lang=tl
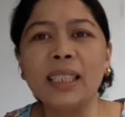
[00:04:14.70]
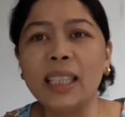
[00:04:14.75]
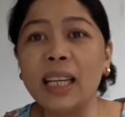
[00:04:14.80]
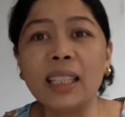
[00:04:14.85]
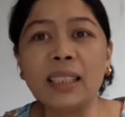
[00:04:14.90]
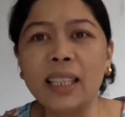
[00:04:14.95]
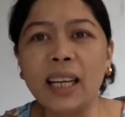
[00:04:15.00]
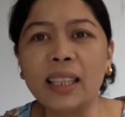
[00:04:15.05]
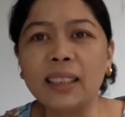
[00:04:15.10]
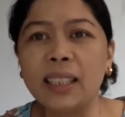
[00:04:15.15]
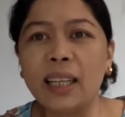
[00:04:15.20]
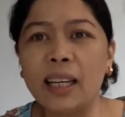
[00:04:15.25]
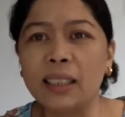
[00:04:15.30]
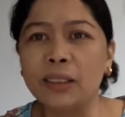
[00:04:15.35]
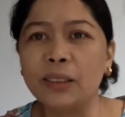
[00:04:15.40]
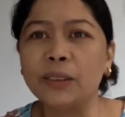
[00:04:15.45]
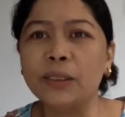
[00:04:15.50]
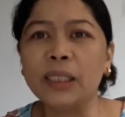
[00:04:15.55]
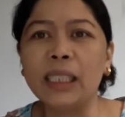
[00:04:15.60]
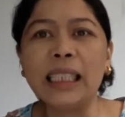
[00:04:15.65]

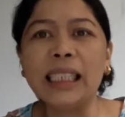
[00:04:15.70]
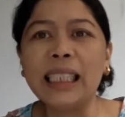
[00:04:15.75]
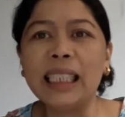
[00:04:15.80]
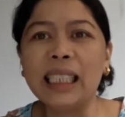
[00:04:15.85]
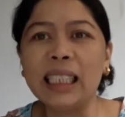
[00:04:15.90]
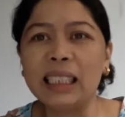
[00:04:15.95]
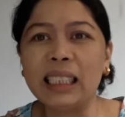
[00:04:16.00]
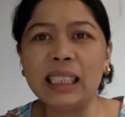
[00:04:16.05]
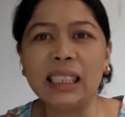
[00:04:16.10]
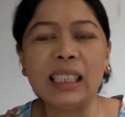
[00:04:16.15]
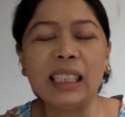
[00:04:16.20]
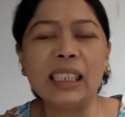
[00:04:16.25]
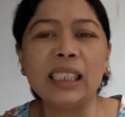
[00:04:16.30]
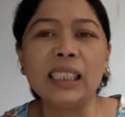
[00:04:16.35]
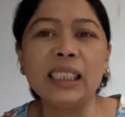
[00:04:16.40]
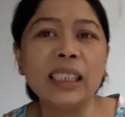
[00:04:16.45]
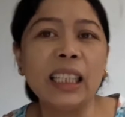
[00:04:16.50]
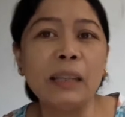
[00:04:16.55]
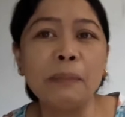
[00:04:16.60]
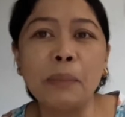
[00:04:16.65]
nagtatago, hindi
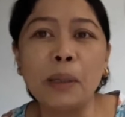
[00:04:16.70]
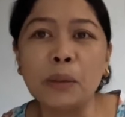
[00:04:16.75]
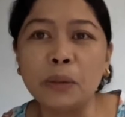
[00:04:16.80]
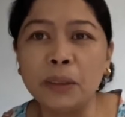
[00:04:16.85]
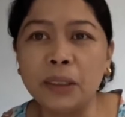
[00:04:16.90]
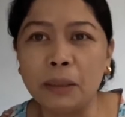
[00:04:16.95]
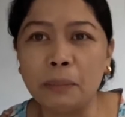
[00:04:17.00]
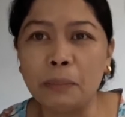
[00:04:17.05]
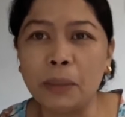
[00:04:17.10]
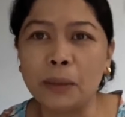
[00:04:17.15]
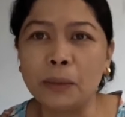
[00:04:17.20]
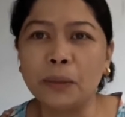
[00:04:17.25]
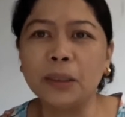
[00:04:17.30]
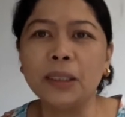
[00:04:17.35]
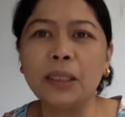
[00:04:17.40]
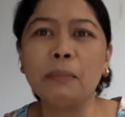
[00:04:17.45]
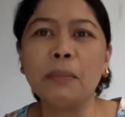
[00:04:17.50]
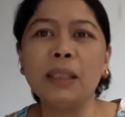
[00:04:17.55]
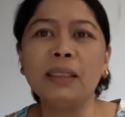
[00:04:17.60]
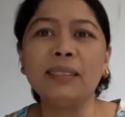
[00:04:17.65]
naglilinis, siya ipagod na pagod.
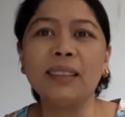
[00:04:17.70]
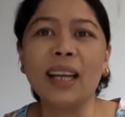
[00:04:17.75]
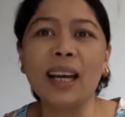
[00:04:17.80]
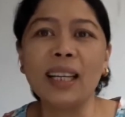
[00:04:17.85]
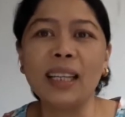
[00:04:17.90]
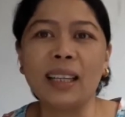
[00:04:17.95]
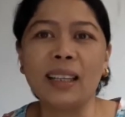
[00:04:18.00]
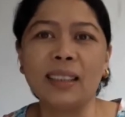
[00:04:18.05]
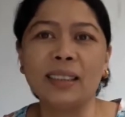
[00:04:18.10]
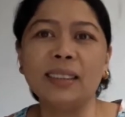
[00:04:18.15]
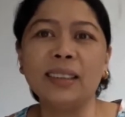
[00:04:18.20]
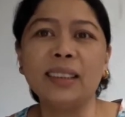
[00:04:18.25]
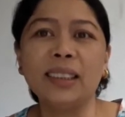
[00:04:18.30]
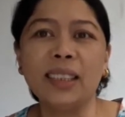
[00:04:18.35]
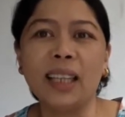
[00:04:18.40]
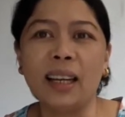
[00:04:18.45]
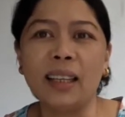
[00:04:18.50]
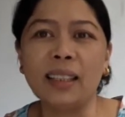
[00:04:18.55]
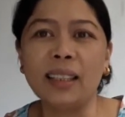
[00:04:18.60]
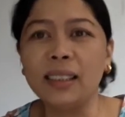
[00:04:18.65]
Samantalang
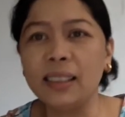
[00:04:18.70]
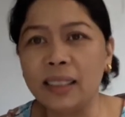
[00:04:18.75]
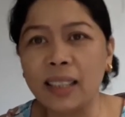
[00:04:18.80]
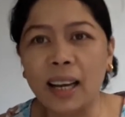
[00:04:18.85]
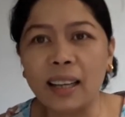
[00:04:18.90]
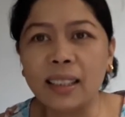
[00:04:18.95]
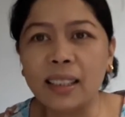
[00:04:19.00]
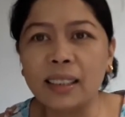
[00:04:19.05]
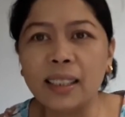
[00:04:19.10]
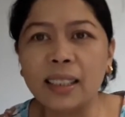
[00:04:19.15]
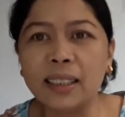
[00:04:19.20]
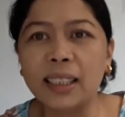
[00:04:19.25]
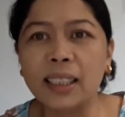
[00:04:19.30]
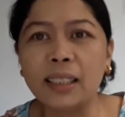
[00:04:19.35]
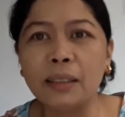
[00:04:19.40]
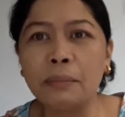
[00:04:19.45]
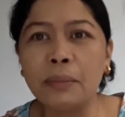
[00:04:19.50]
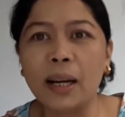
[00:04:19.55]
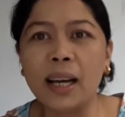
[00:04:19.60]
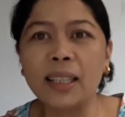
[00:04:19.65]
siya eh, laging nasa
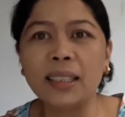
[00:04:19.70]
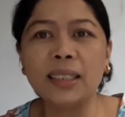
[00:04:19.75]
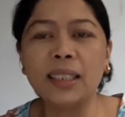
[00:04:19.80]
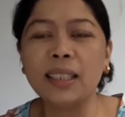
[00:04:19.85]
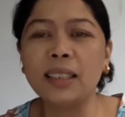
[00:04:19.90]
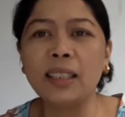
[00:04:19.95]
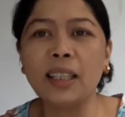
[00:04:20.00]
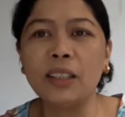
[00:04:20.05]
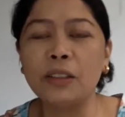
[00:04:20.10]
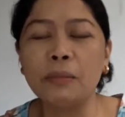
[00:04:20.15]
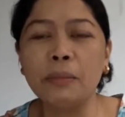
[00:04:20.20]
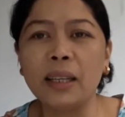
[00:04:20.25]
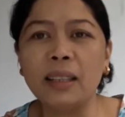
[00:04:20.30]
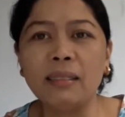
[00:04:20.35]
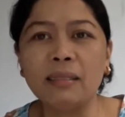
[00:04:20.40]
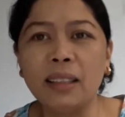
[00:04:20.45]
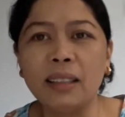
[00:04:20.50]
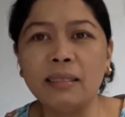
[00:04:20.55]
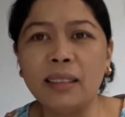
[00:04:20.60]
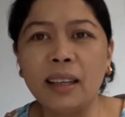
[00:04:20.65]
labas, hindi ko
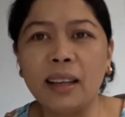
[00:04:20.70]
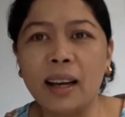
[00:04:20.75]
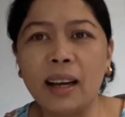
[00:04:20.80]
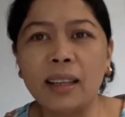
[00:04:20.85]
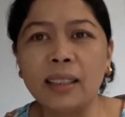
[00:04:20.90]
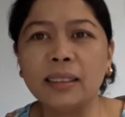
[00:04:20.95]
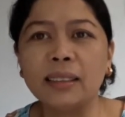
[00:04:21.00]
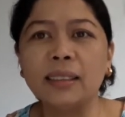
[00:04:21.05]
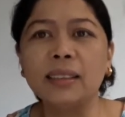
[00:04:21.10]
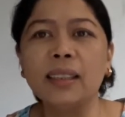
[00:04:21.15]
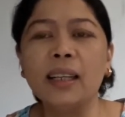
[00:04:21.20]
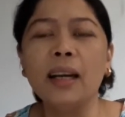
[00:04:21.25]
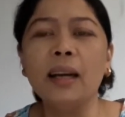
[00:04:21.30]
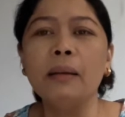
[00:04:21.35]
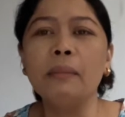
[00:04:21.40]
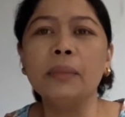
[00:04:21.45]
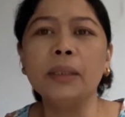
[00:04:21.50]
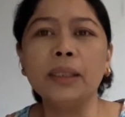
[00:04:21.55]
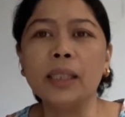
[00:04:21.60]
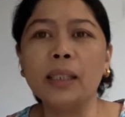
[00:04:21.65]
maintindihan.
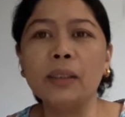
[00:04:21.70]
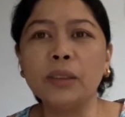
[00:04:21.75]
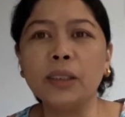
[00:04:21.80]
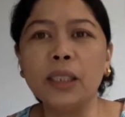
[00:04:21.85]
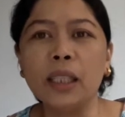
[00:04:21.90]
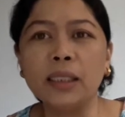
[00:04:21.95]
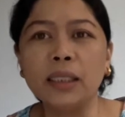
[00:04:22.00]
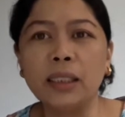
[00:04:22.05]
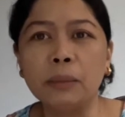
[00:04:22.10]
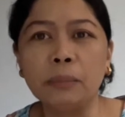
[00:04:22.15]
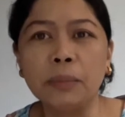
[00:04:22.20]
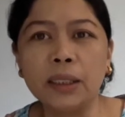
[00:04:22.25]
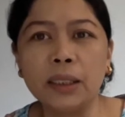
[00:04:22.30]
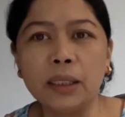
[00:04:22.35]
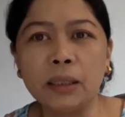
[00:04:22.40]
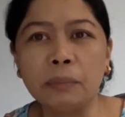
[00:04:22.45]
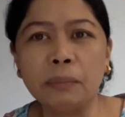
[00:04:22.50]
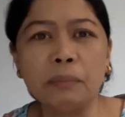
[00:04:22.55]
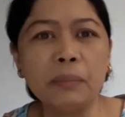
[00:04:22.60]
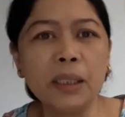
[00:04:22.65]
Masyado siyang
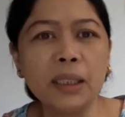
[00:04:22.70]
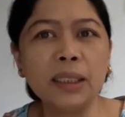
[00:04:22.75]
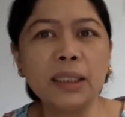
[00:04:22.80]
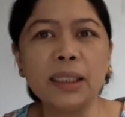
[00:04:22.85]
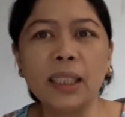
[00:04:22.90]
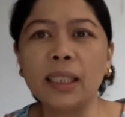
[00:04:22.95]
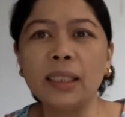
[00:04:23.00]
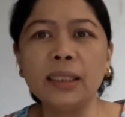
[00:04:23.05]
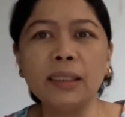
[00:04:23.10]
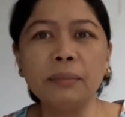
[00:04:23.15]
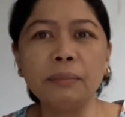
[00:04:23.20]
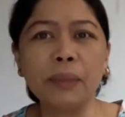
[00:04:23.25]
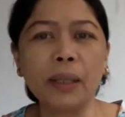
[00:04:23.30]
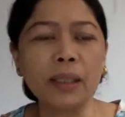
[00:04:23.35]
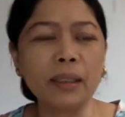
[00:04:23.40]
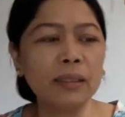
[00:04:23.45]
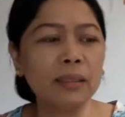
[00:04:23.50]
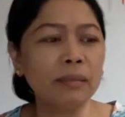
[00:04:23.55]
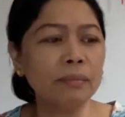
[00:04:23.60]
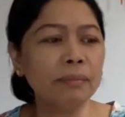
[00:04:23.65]
sip-sip. Minsan
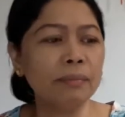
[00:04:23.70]
pag